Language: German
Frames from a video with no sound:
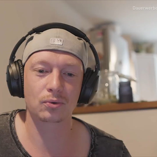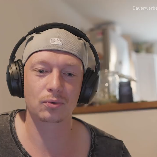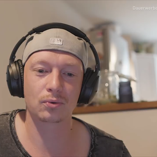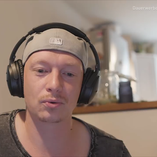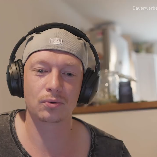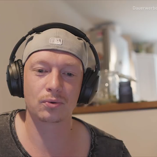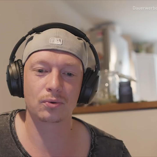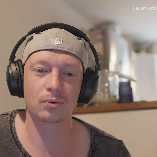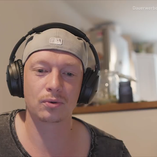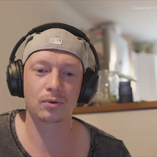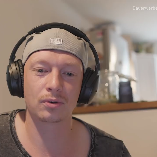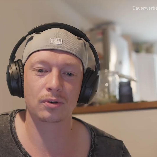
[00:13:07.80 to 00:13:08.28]

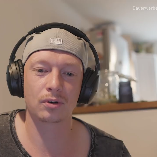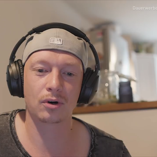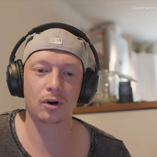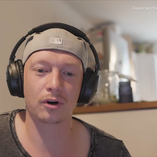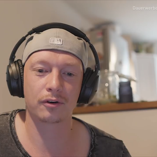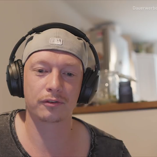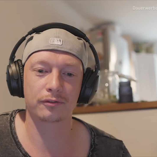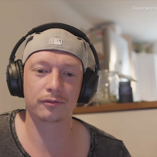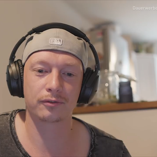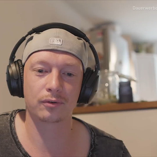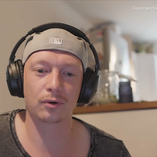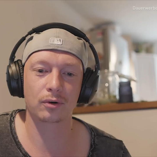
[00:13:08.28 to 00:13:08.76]
so
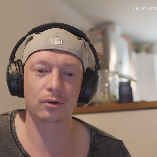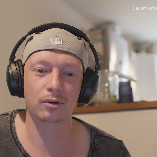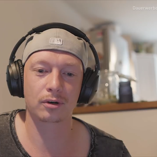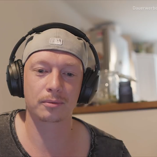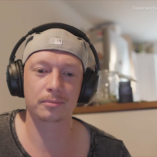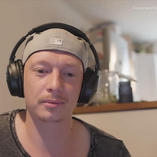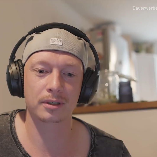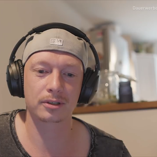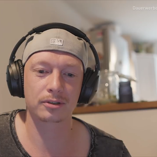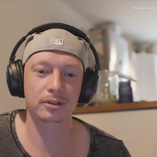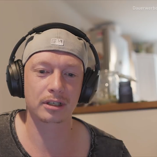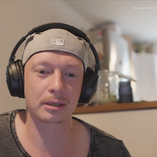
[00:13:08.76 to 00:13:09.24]
oft
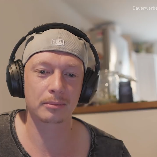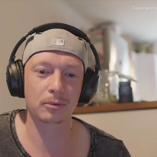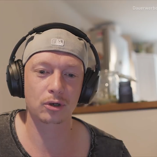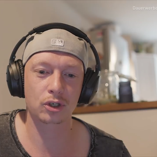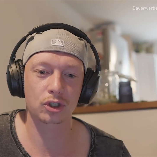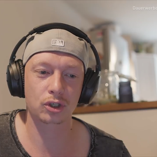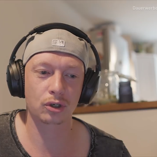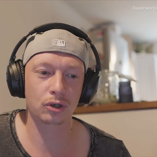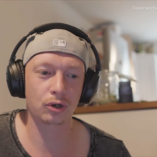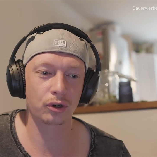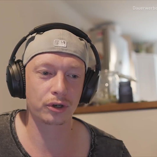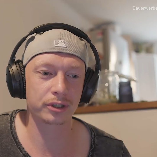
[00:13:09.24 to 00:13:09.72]
vorkommt. Also ich habe
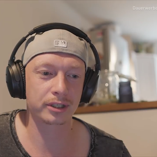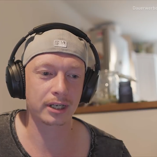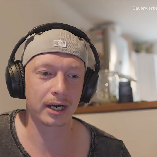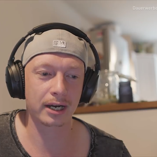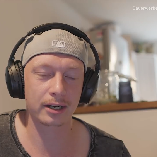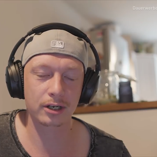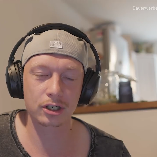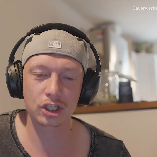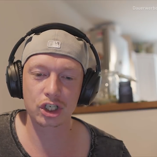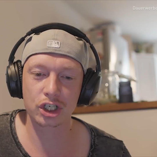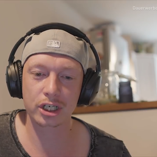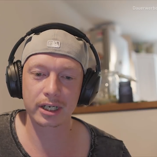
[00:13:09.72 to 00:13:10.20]
auch schon Leute
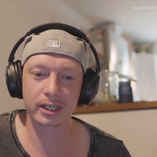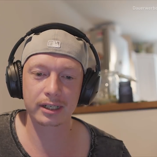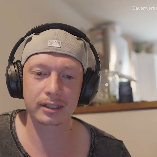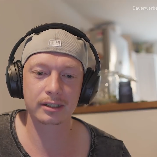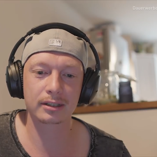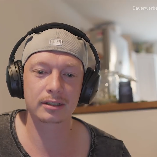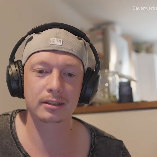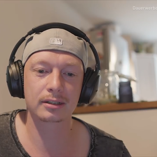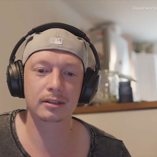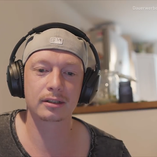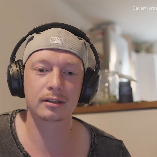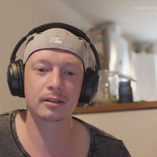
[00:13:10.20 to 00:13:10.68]

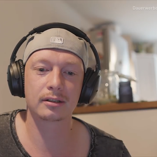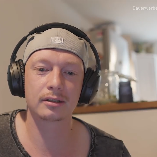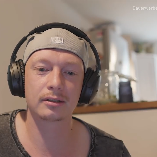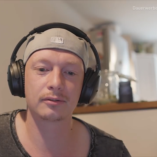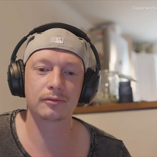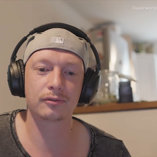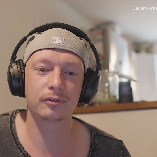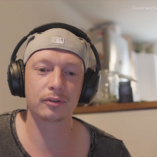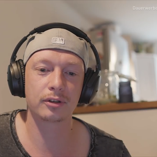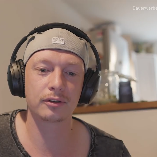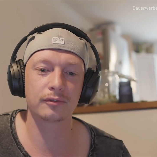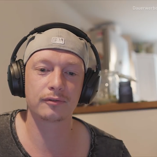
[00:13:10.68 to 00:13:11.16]
angestellt
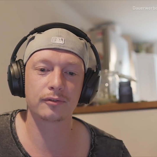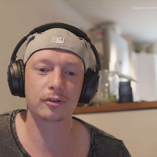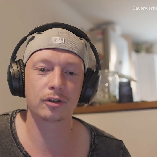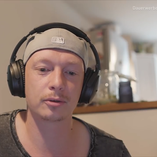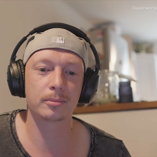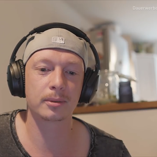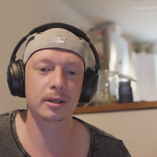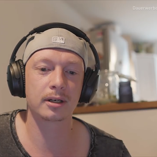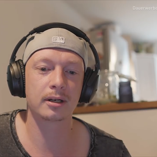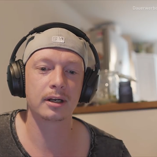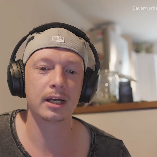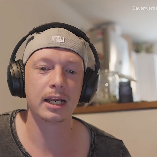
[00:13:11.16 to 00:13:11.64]
äh, für die
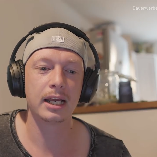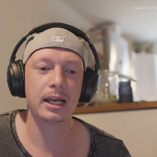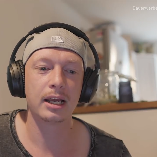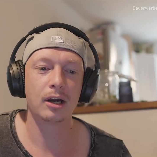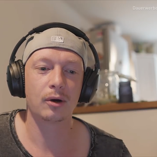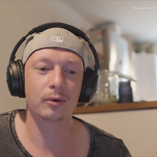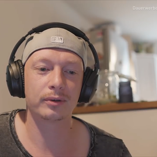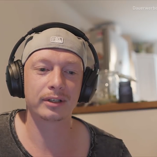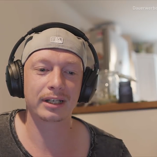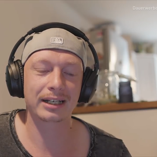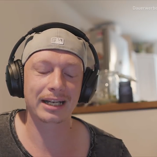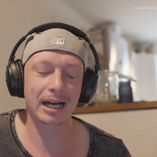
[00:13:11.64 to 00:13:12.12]
Firma
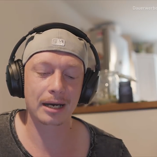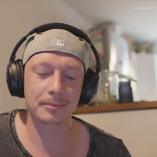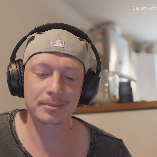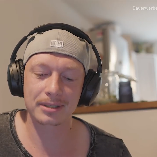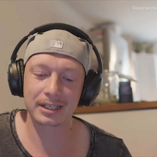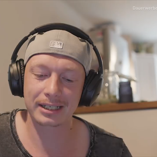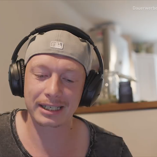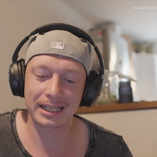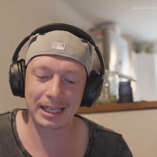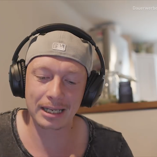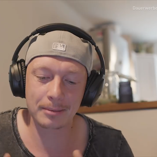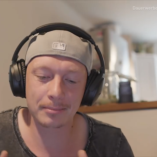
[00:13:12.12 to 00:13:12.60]
und da gab
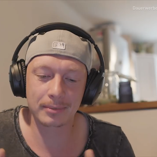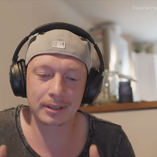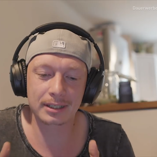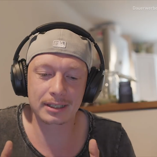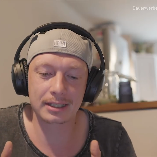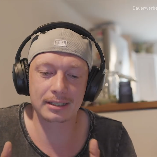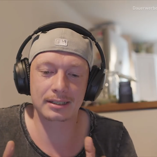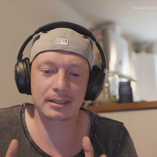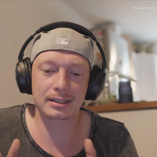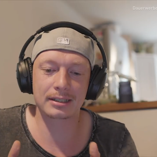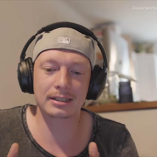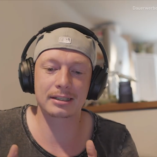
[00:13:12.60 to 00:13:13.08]
es halt immer
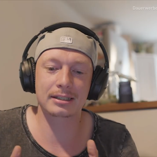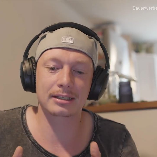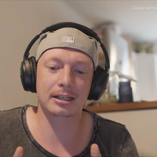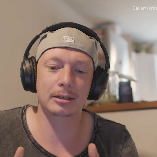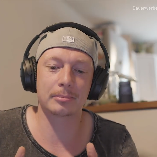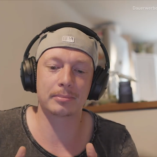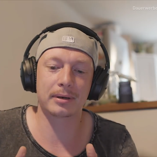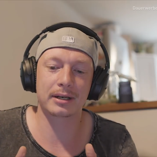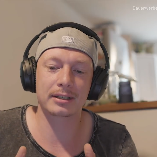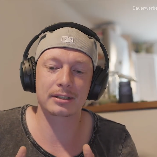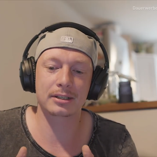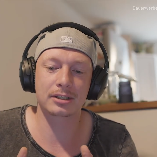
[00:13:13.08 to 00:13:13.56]
diese
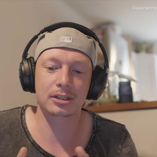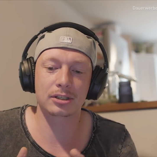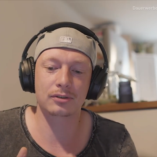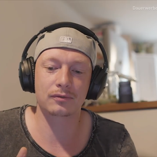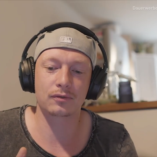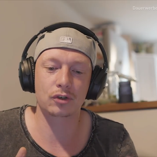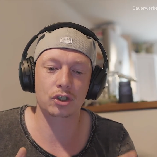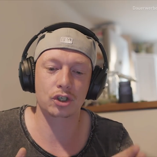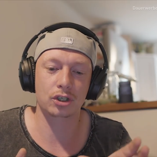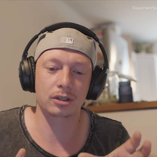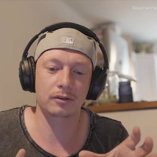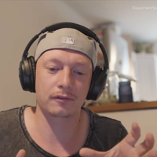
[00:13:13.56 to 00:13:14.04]
Diskrepanz
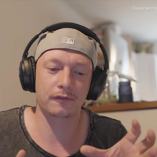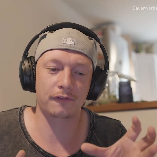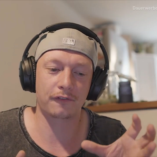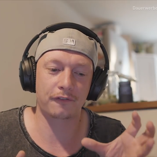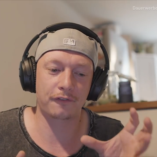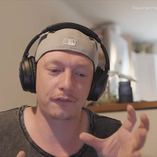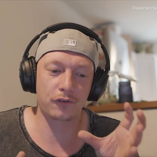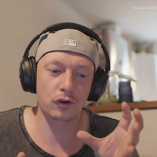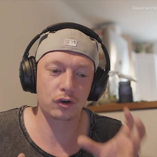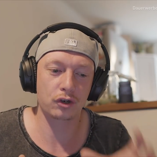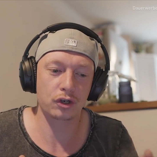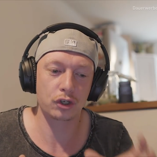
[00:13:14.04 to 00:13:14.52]

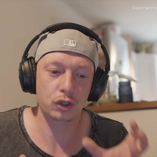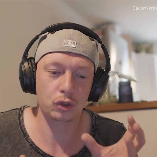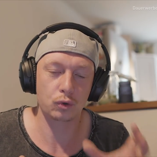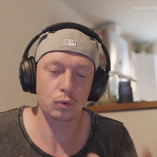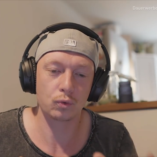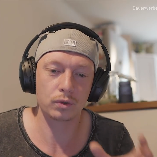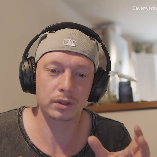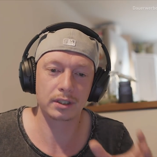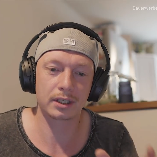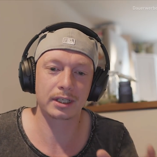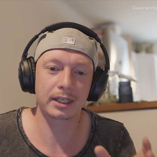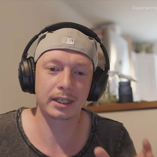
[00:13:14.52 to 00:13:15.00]
zwischen wirklich
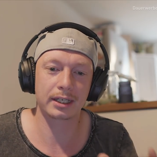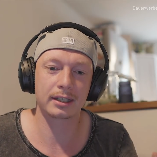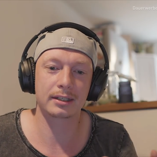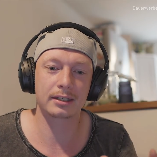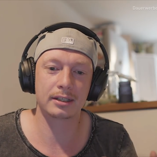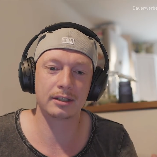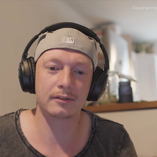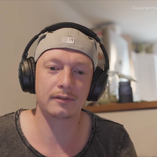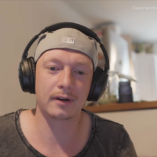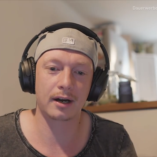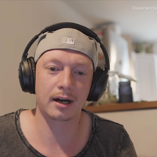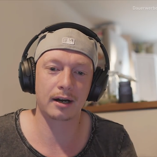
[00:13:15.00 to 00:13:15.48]
gute
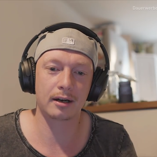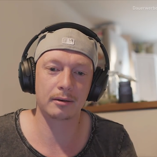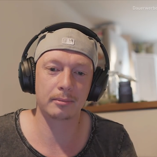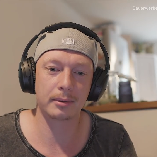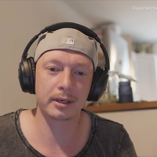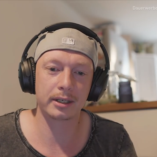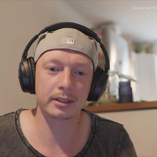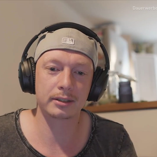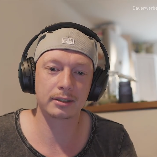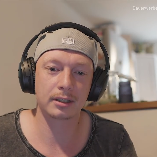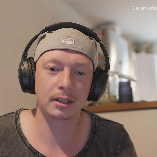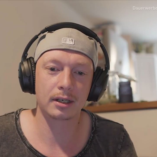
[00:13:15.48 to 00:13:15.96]
kreative
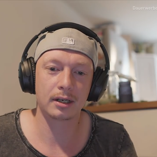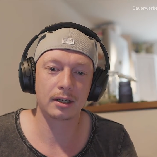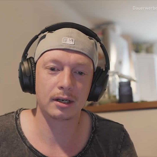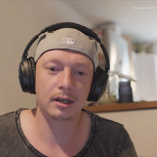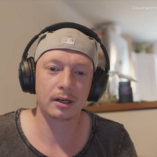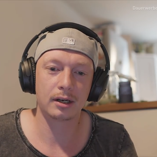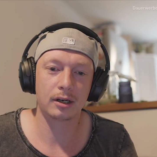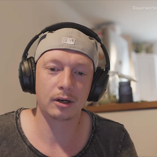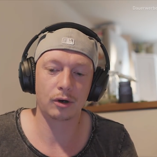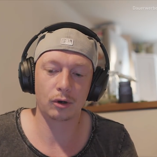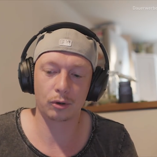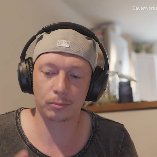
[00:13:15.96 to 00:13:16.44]
Arbeit
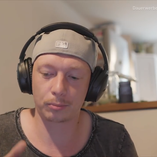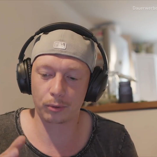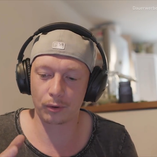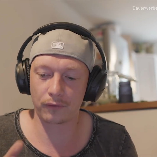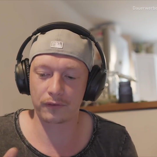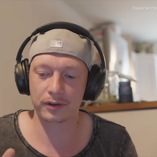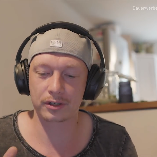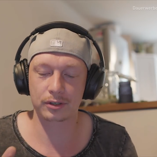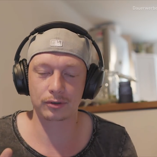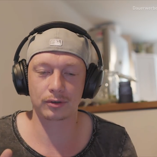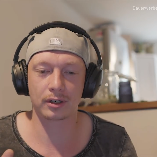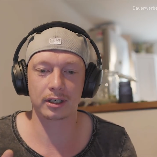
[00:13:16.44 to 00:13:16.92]
und
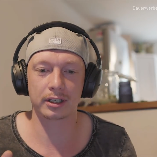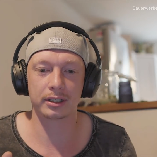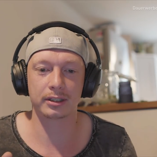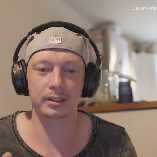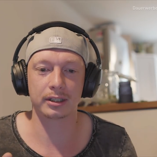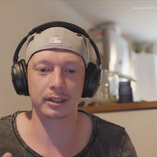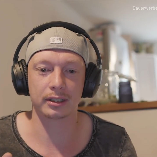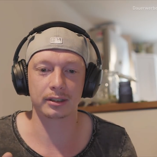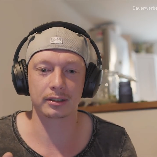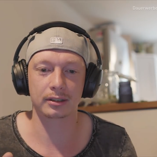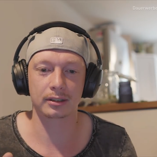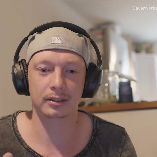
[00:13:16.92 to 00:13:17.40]

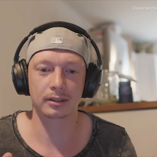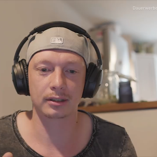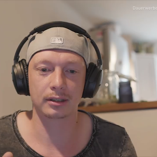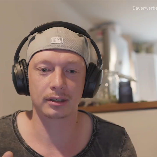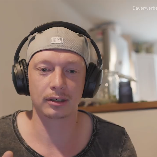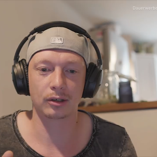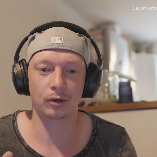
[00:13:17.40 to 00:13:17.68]
Professionalität.